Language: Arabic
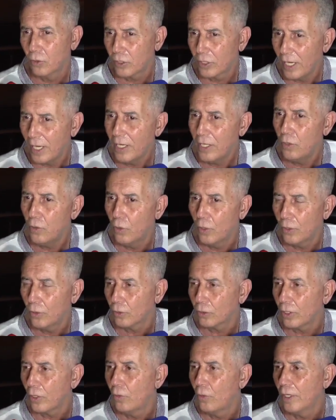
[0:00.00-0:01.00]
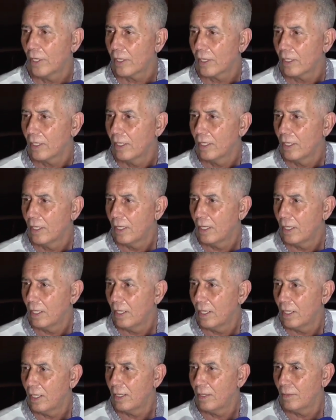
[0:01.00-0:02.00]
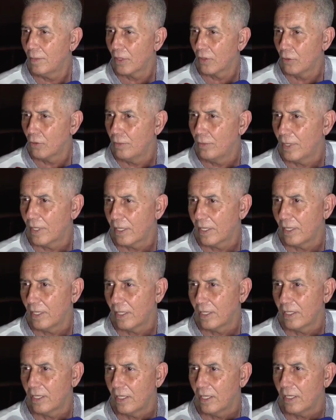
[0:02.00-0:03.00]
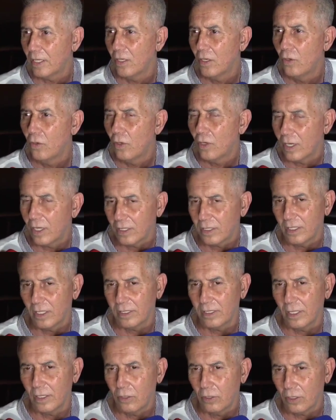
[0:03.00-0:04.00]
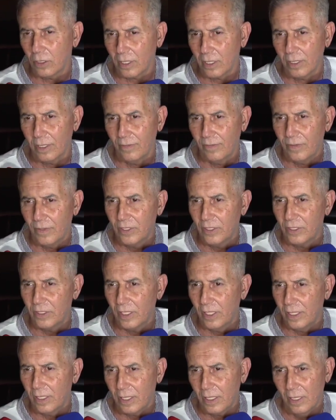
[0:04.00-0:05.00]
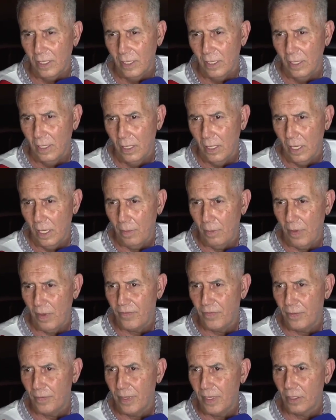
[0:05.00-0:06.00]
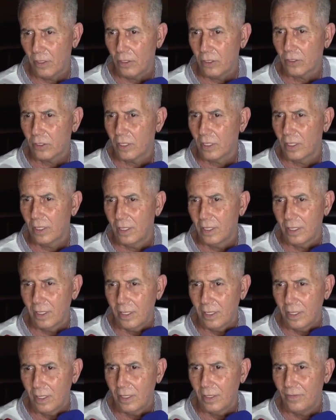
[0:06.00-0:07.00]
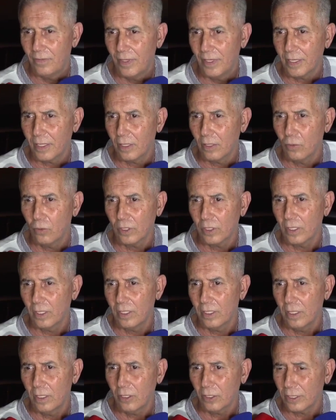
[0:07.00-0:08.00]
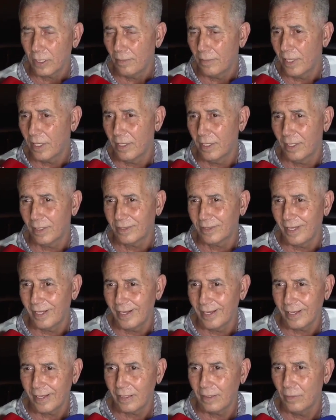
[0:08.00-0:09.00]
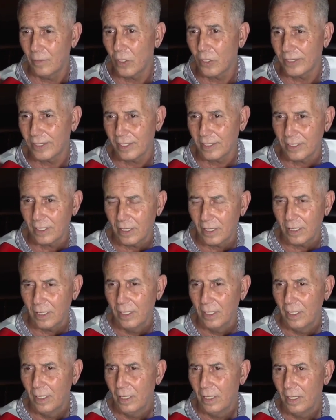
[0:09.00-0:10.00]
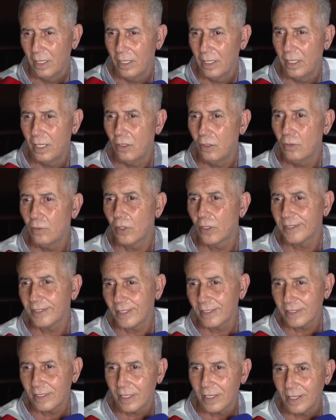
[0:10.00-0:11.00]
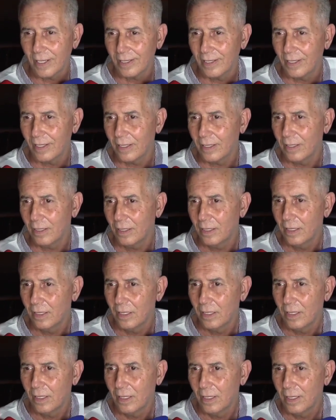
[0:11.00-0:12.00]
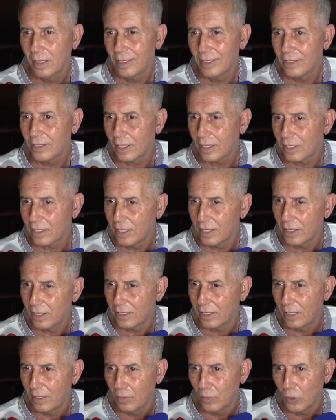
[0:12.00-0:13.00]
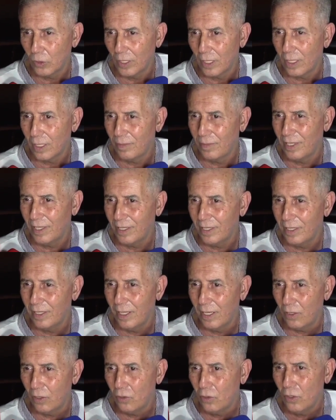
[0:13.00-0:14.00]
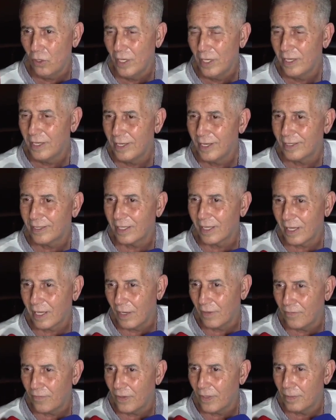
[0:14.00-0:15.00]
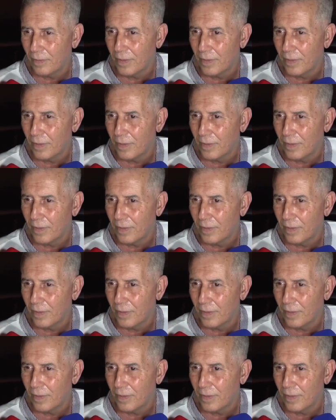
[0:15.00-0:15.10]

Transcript: نصحح ونطور المنظومة الرياضية وخاصة كرة قدم في الجزائر أما فيما يخص الفريق الوطني أعتبر أن الطريق مختصر لأنه مختصر نظرا لشخصية المدرب لأنه يتكفل